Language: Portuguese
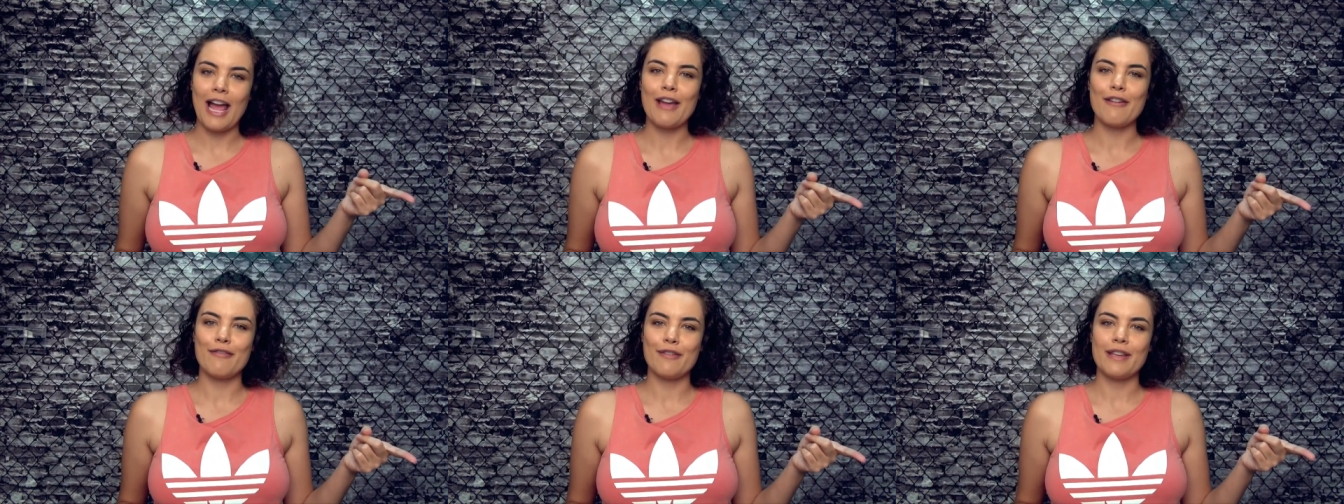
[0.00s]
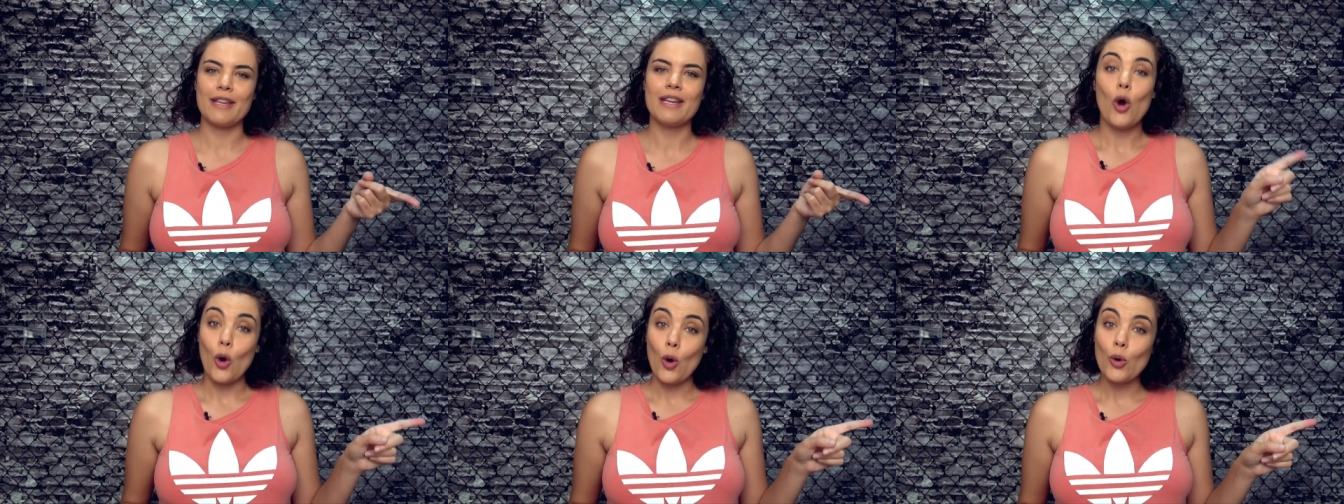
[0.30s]
a
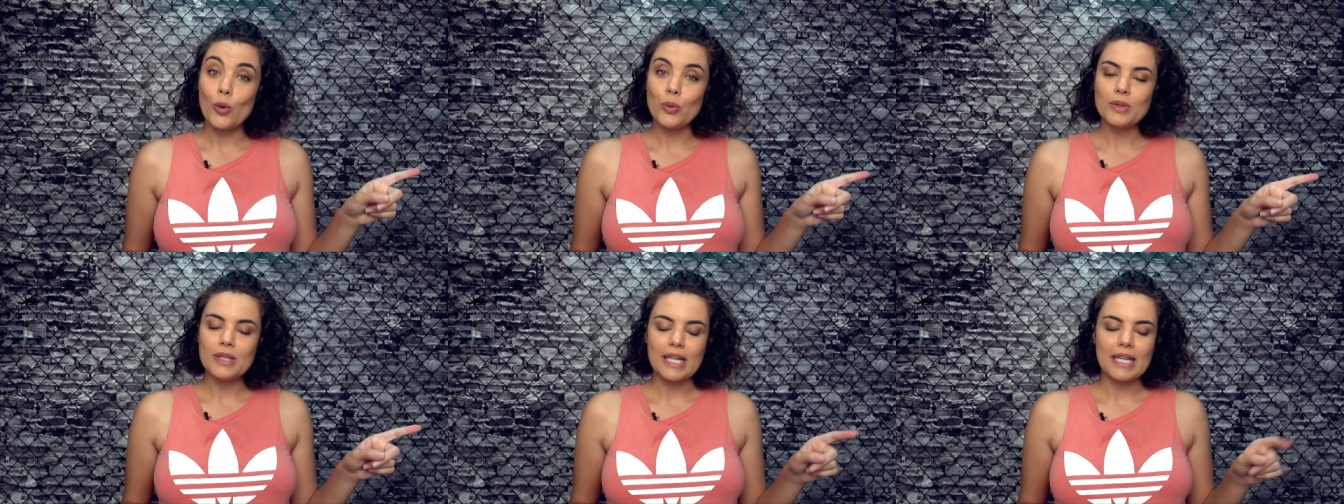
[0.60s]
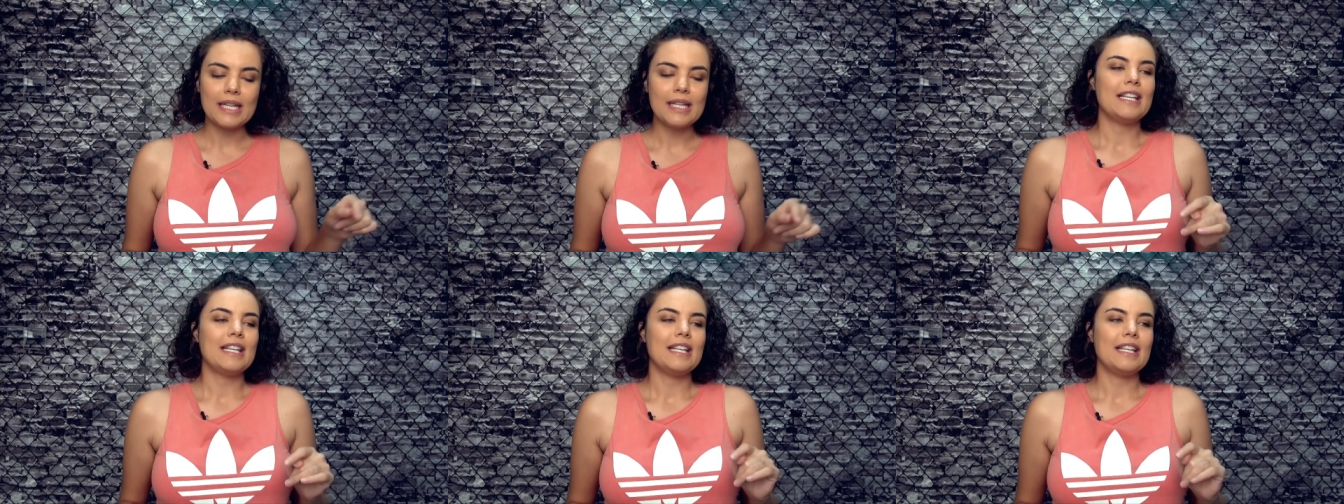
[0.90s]
live
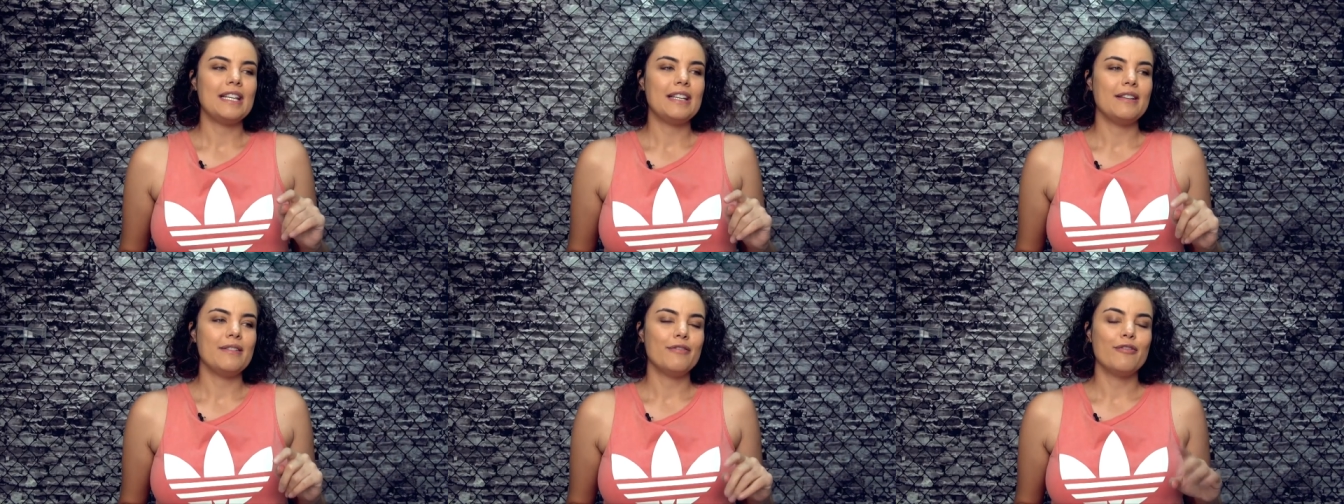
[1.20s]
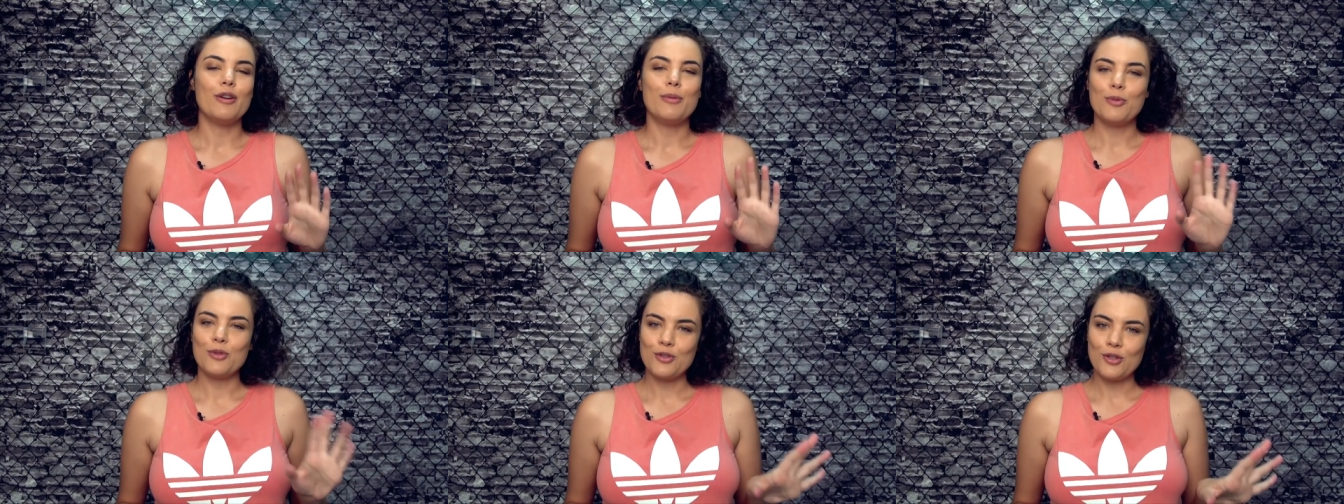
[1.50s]
ontem e
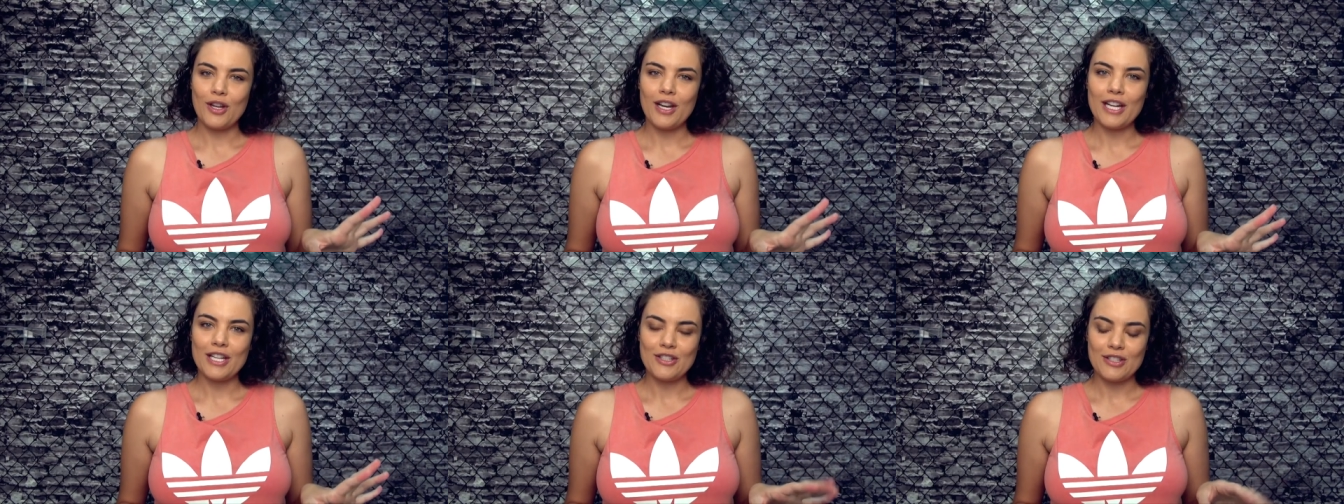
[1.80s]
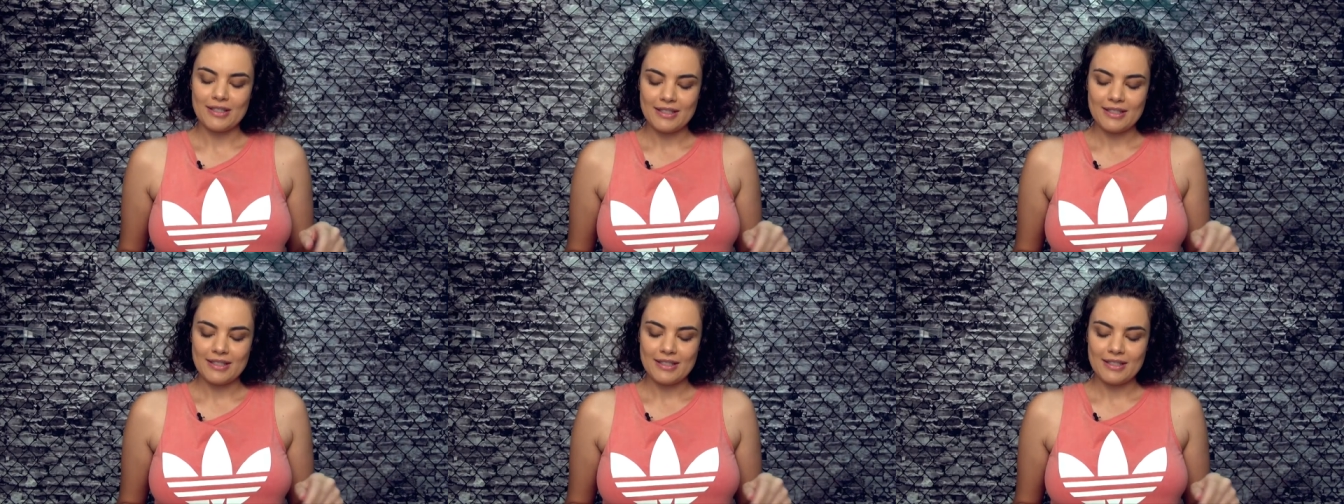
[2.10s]
foi emocionante.